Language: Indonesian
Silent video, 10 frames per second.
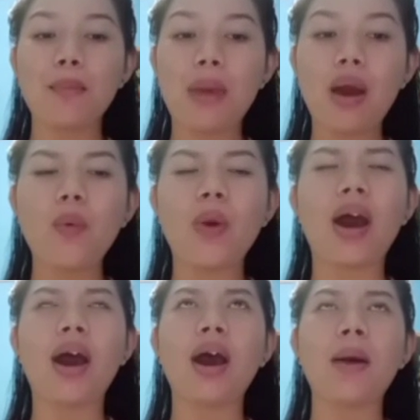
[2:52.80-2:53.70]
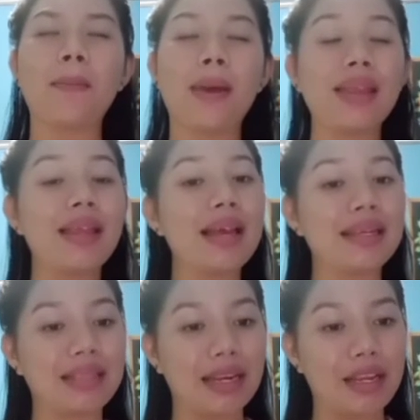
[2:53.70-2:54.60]
bahwa pada
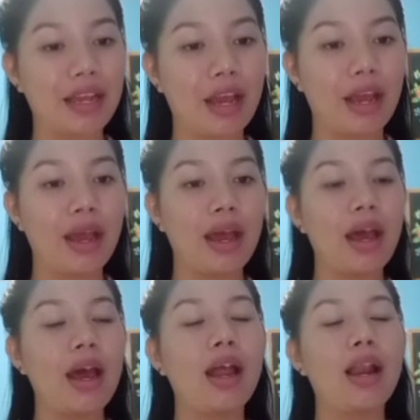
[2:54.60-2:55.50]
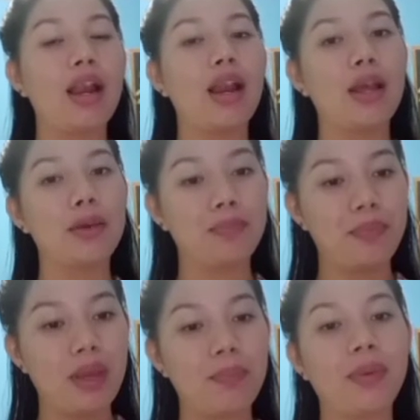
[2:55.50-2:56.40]
dasarnya
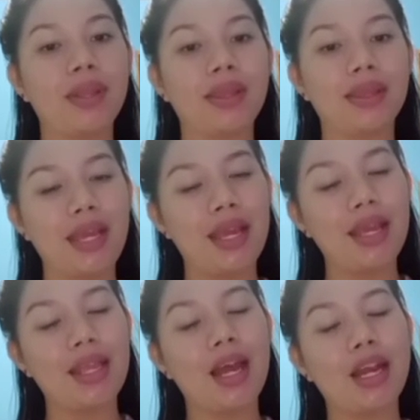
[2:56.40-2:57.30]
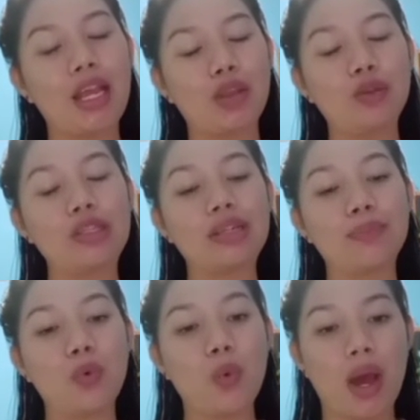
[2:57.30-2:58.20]
lebih penting dari itu
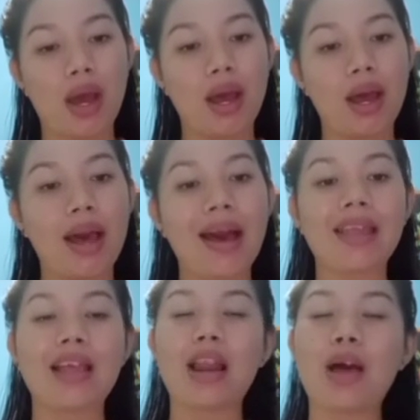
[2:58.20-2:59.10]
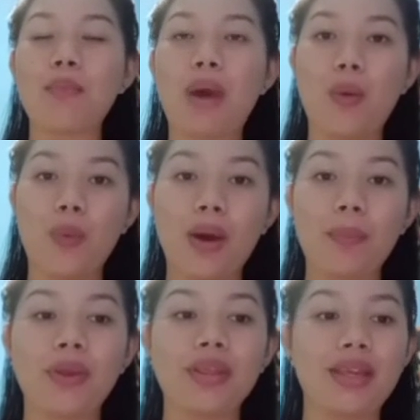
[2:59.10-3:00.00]
semua adalah bahwa
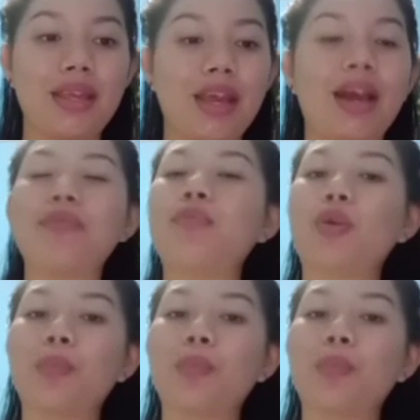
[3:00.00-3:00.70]
pendidikan